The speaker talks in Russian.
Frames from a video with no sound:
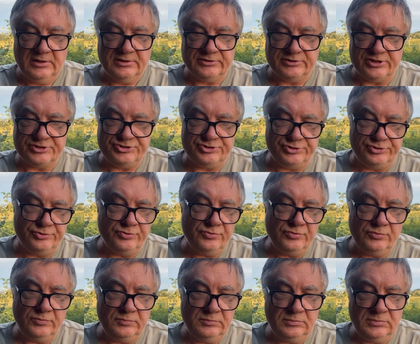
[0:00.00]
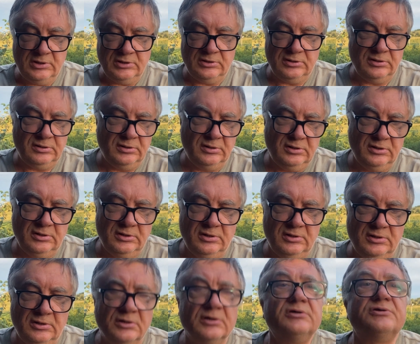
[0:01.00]
Начнем
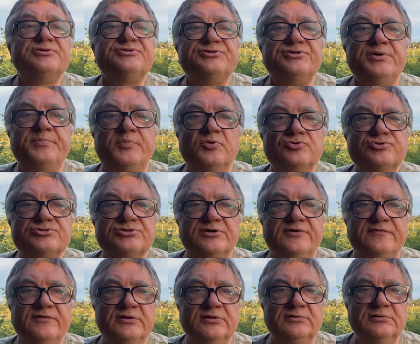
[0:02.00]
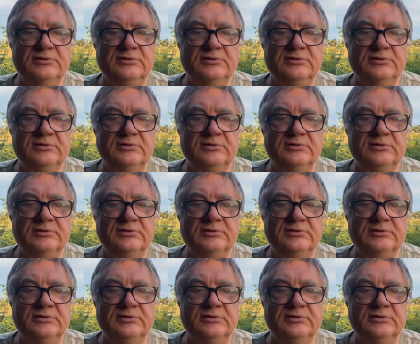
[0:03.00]
с японского